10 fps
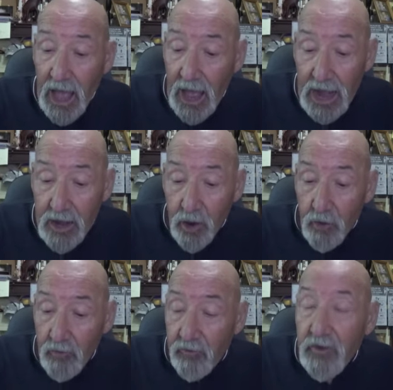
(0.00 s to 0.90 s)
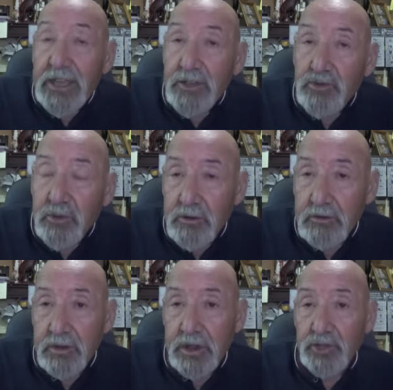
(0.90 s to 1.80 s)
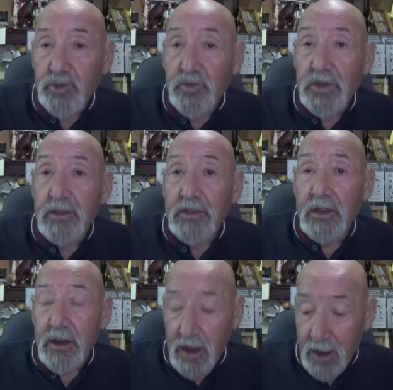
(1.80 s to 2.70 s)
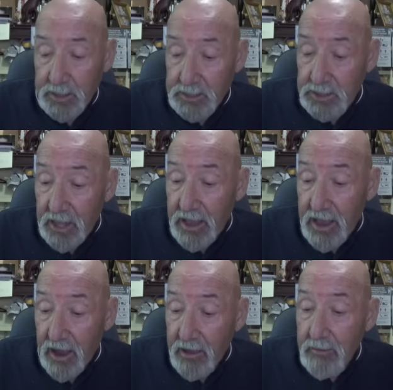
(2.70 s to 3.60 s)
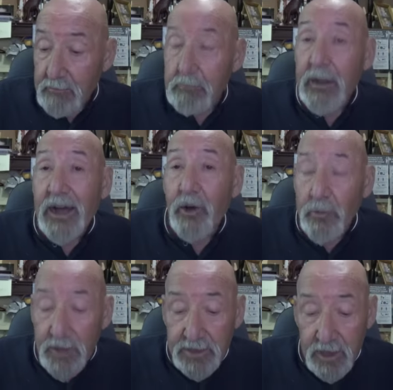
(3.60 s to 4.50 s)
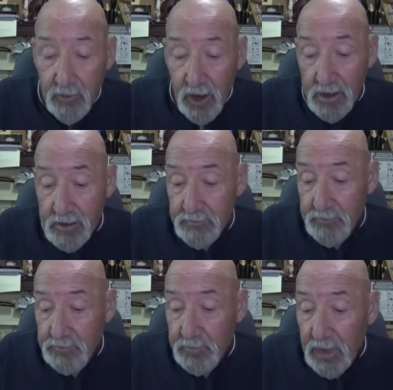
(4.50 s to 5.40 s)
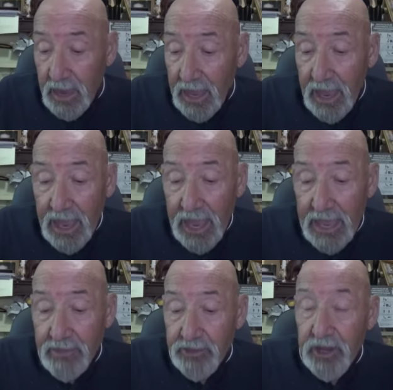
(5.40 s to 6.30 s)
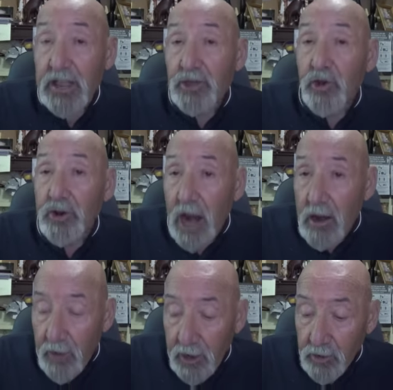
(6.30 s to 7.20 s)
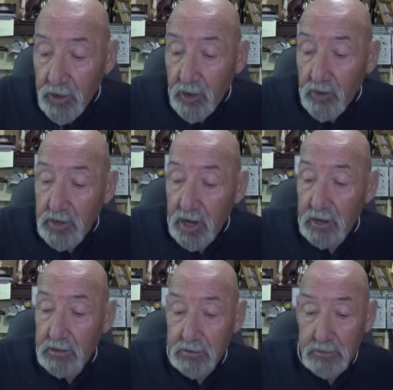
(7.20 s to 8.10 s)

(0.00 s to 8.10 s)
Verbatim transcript: al conflicto que sucede en la Castilla bajo medieval entre don Álvaro de Luna,